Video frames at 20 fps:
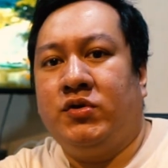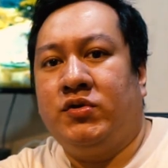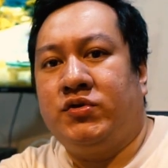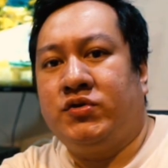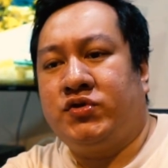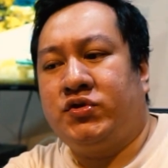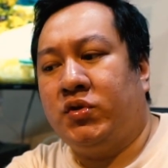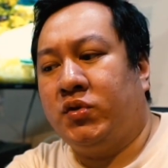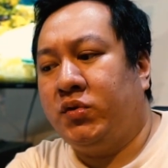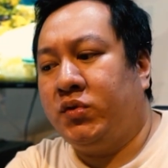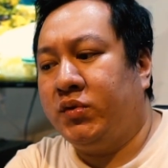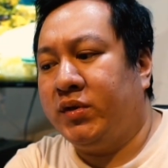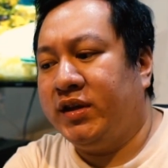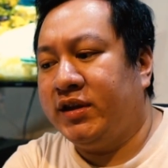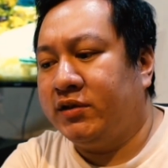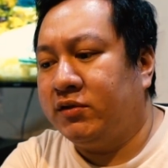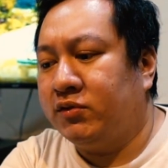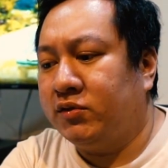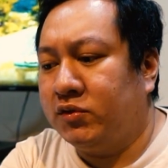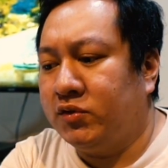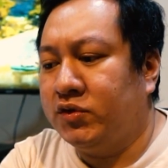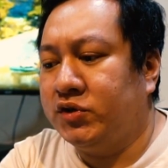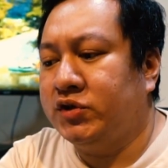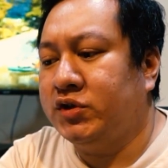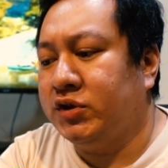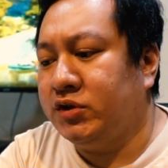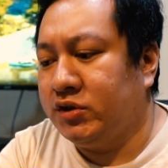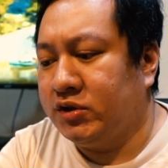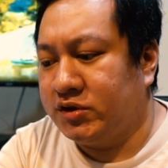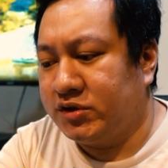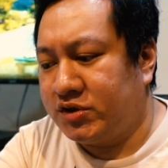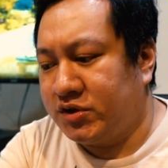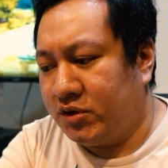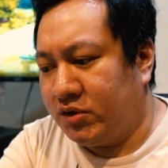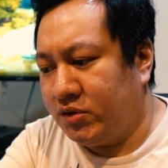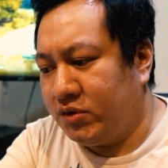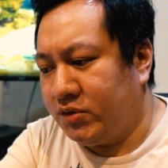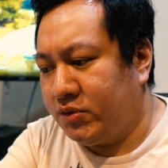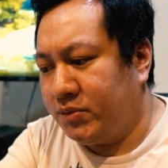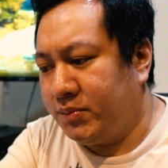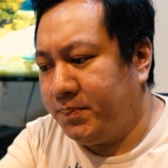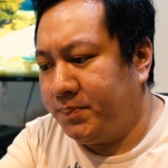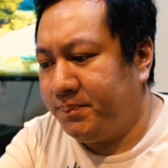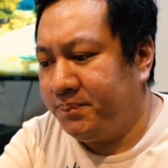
So, in conclusion, no, so,